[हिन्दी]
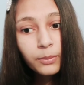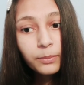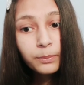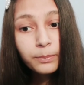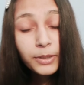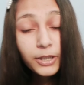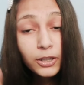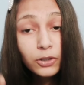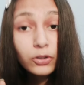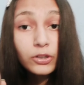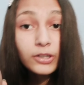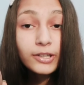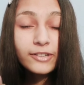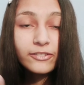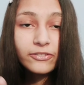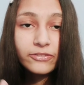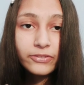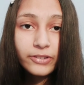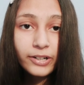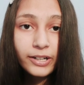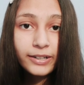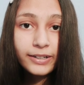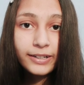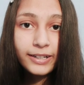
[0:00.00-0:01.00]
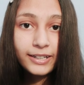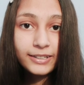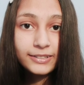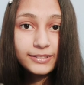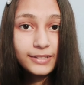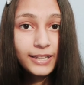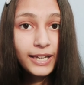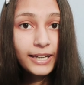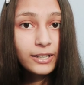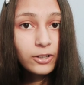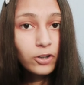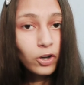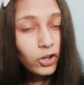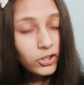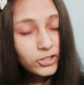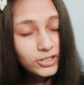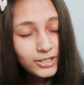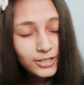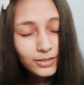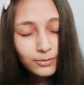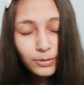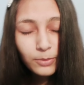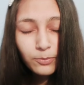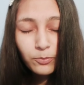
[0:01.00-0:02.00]
बिल्कुल डिफरेंट है लाइक like,
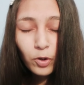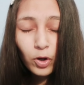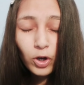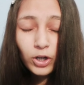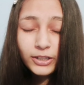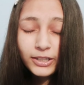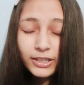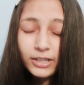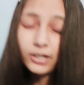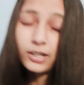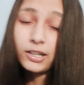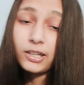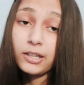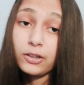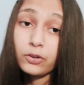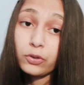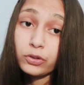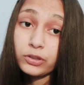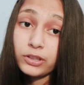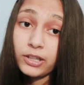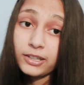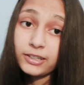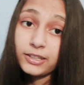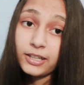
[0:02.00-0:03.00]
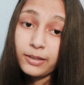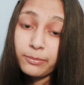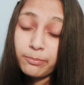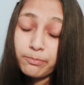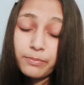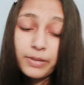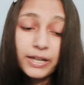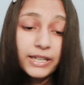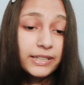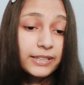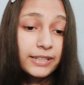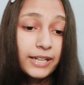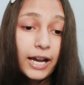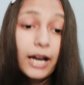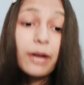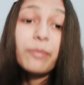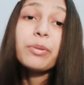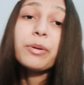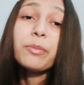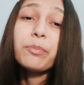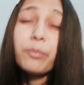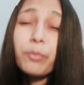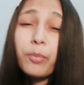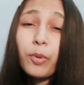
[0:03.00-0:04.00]
हॉस्टल में बहुत ही अलग होता था बट यहाँ
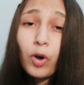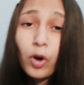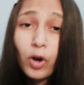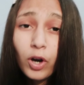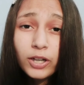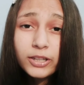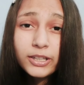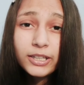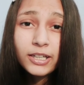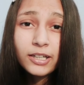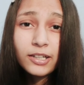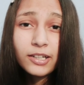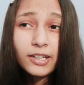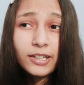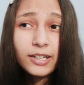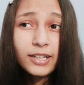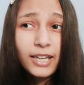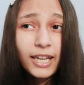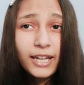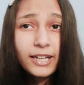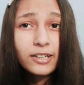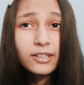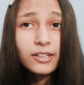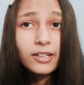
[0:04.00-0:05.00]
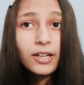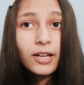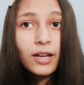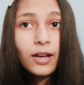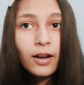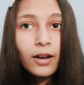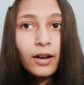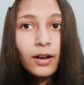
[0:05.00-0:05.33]
पे बहुत ही अलग है लाइक like,